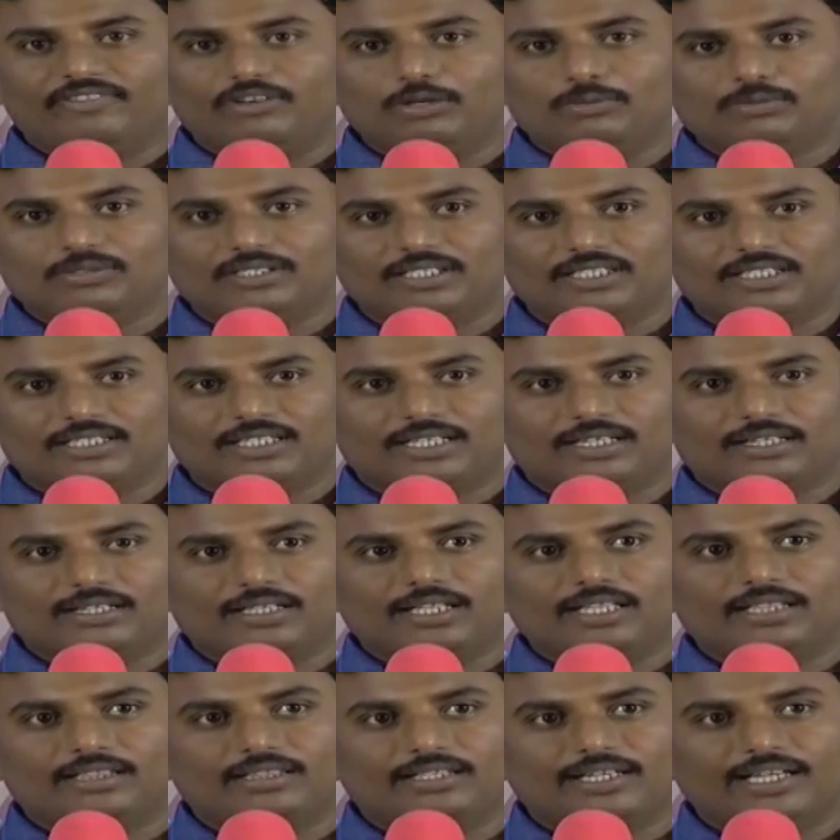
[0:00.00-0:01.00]
ఫిలిమ్స్
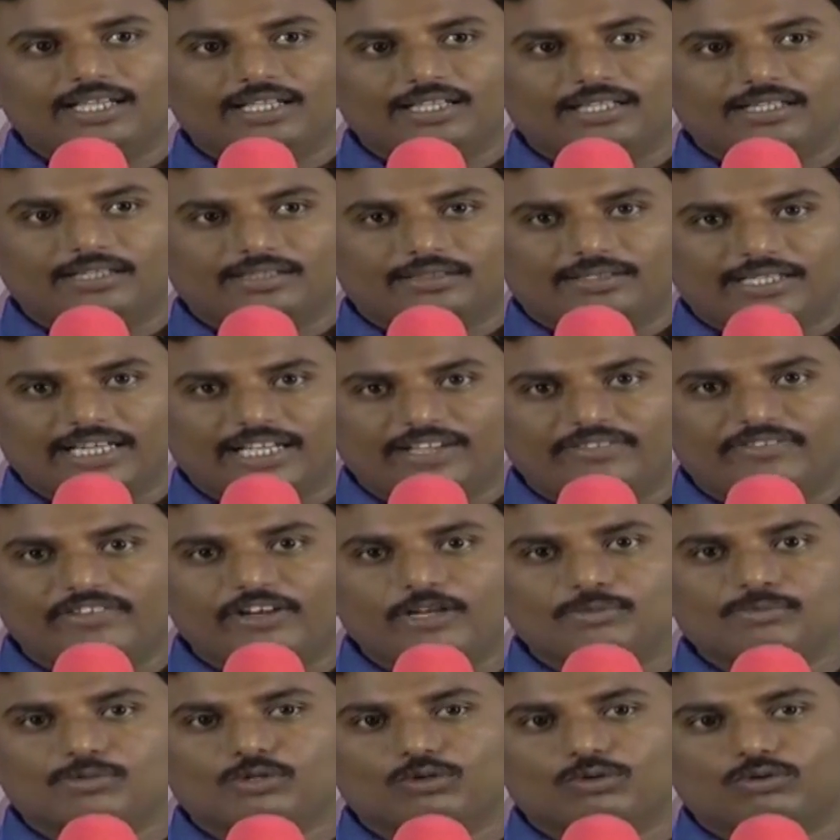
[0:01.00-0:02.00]
తీసినాడండి త్రీ త్రీ
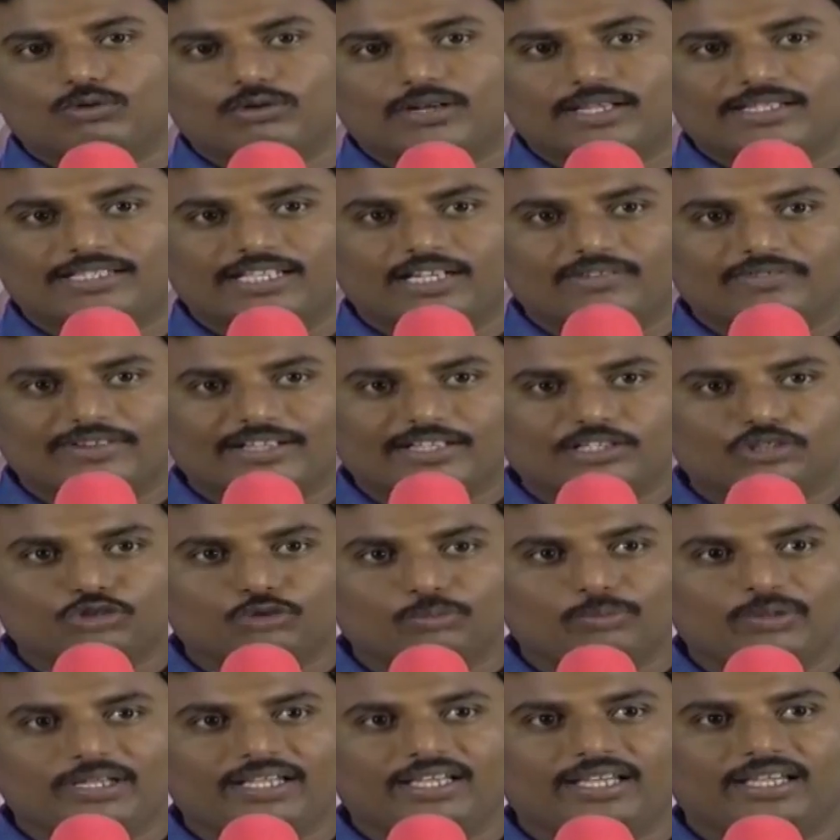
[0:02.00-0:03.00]
ఫిలిమ్స్ కూడా సిల్వర్
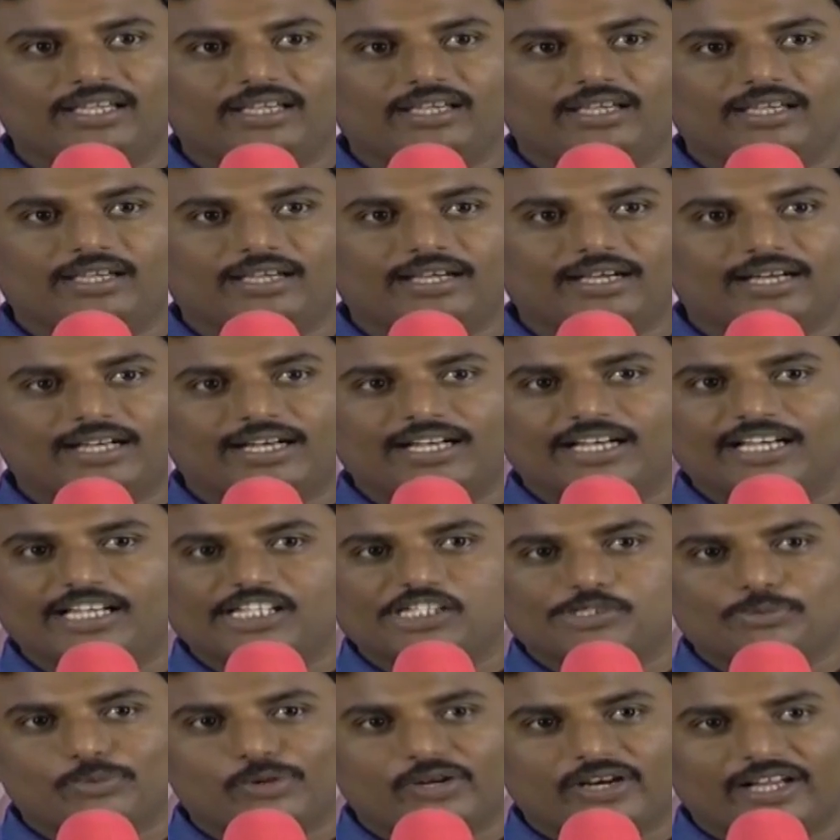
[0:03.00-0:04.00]
జూబ్లీగానే
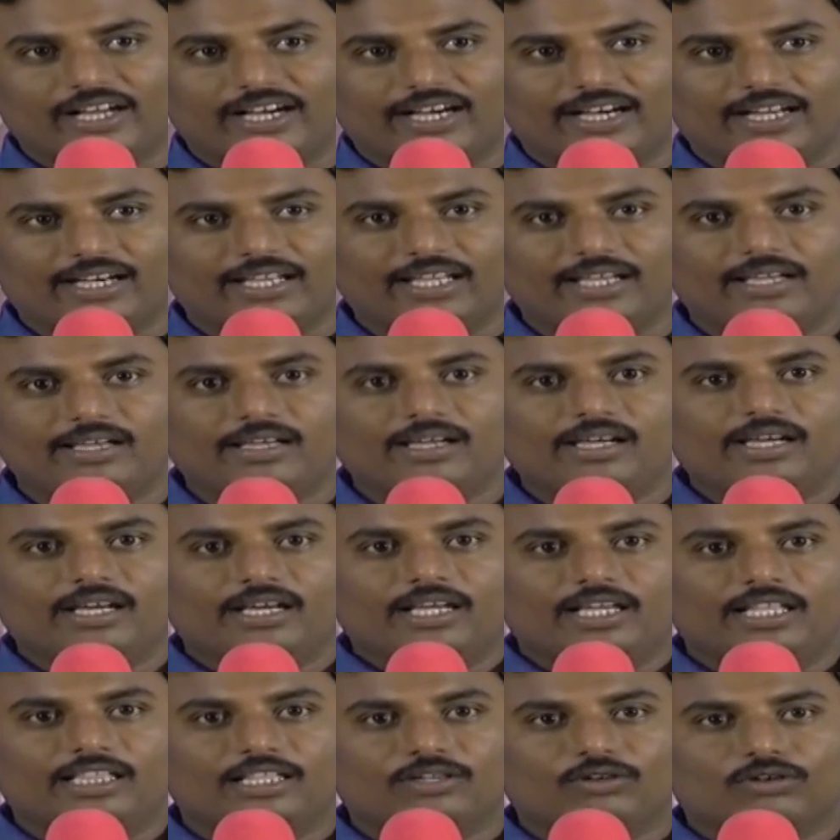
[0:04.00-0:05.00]
నిలిచిపోయినాయి కానీ
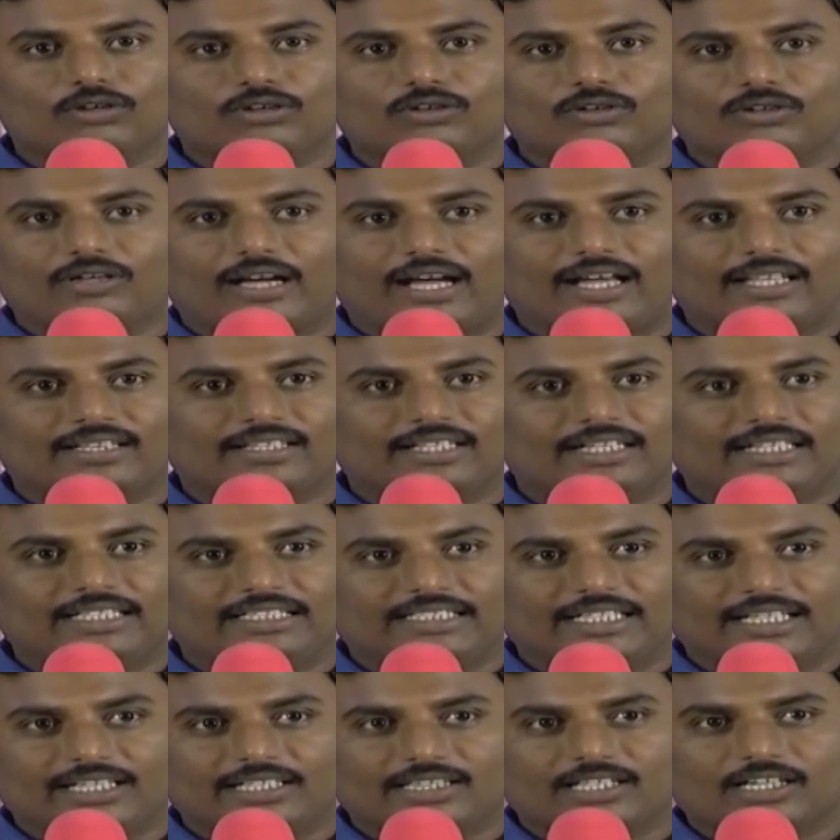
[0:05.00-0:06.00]
ఇంతవరకు
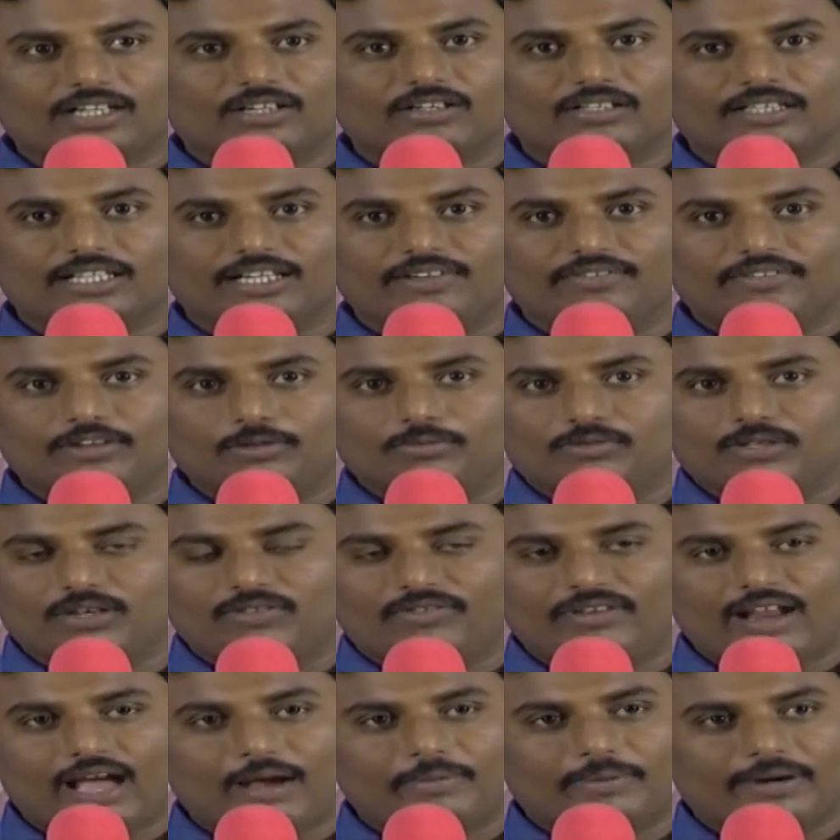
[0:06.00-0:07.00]
అతని చరిత్రలో త్రీ
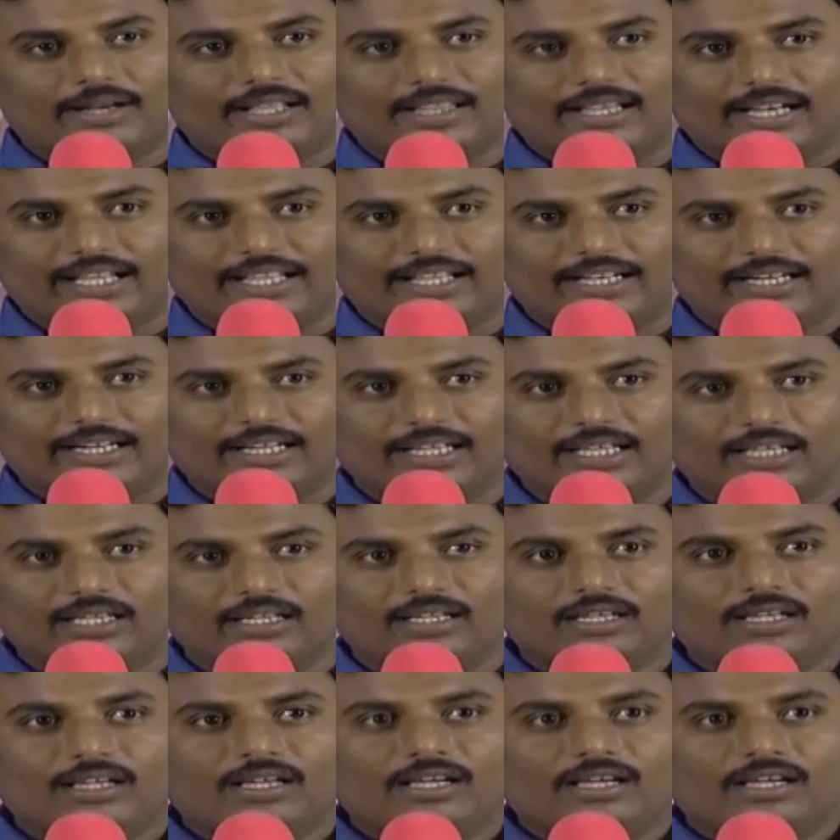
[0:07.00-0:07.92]
ఫిలిమ్స్లో ఫ్లాప్ అనేది లేదండి